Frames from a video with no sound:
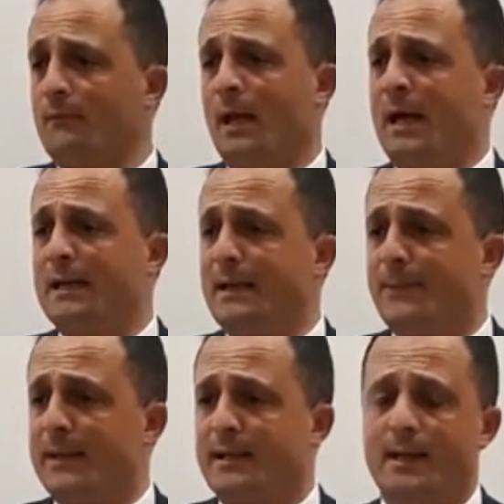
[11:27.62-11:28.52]
Anche
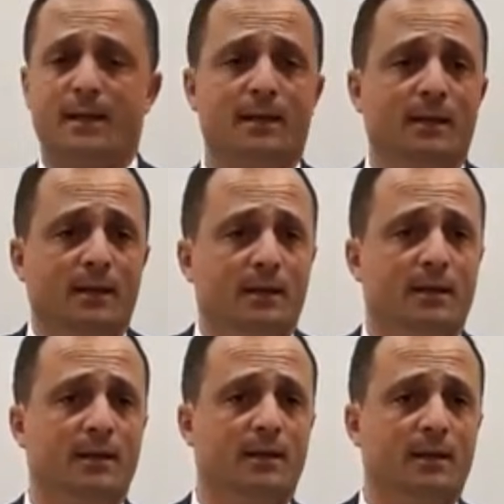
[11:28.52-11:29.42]
perché
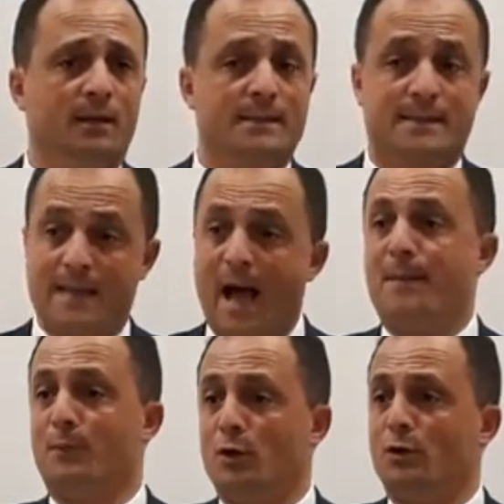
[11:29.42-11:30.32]
eh,
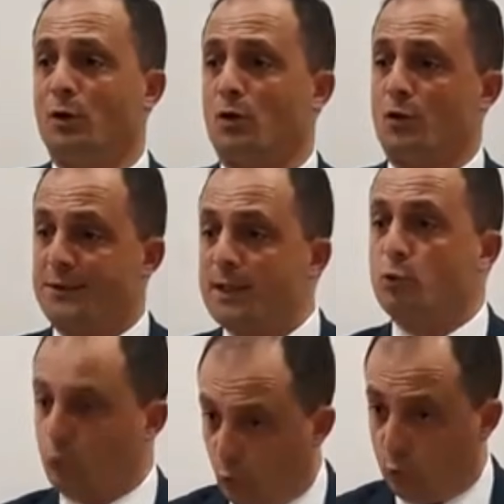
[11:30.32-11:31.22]
siamo
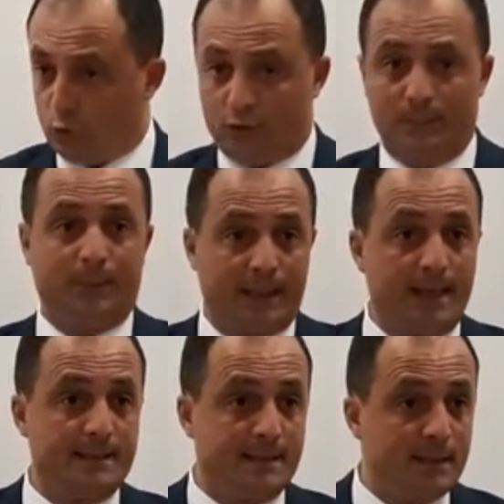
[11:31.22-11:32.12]
così tutti
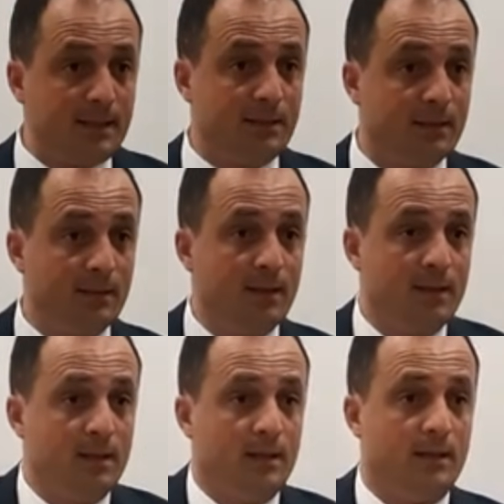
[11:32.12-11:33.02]
presi,
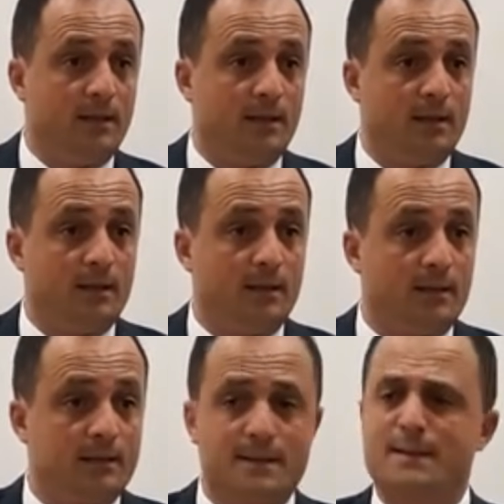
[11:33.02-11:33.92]
eh,
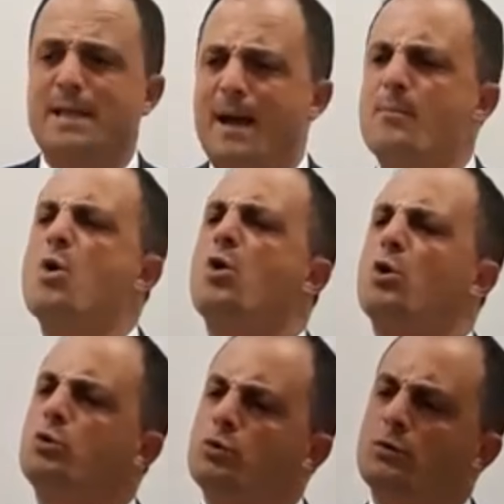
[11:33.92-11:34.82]
siamo
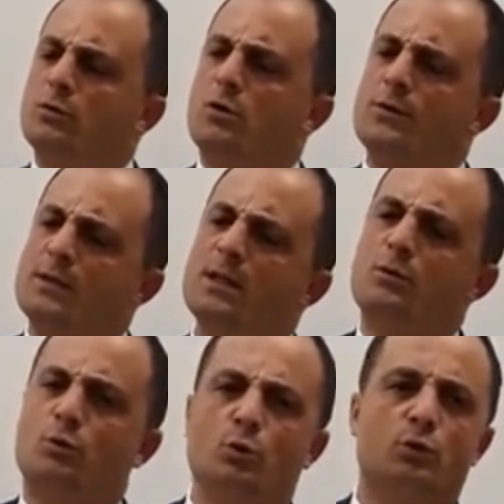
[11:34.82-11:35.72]
co
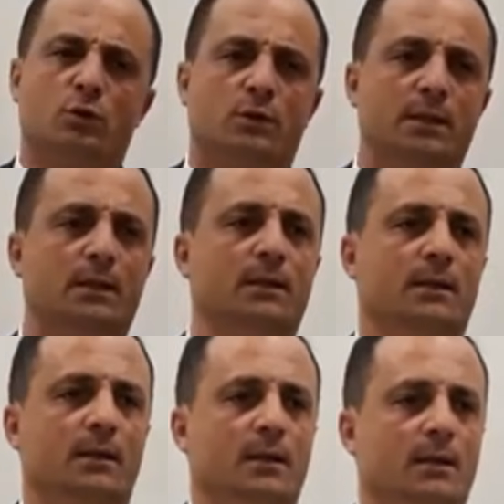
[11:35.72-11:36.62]
così tutti
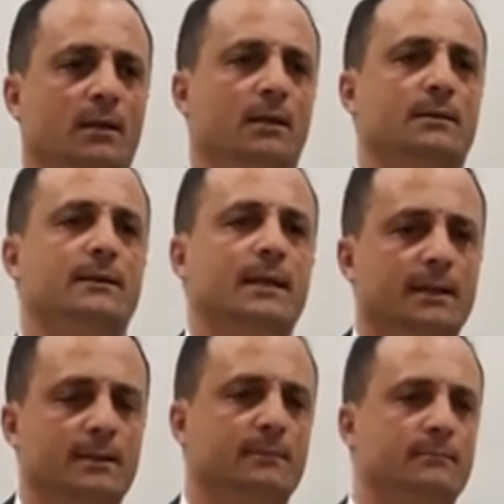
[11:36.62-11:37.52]

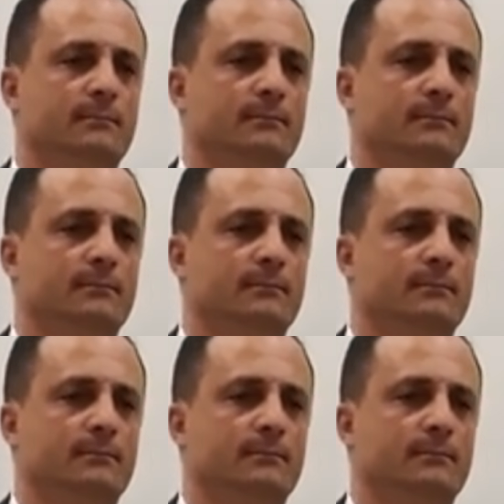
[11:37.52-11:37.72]
eh,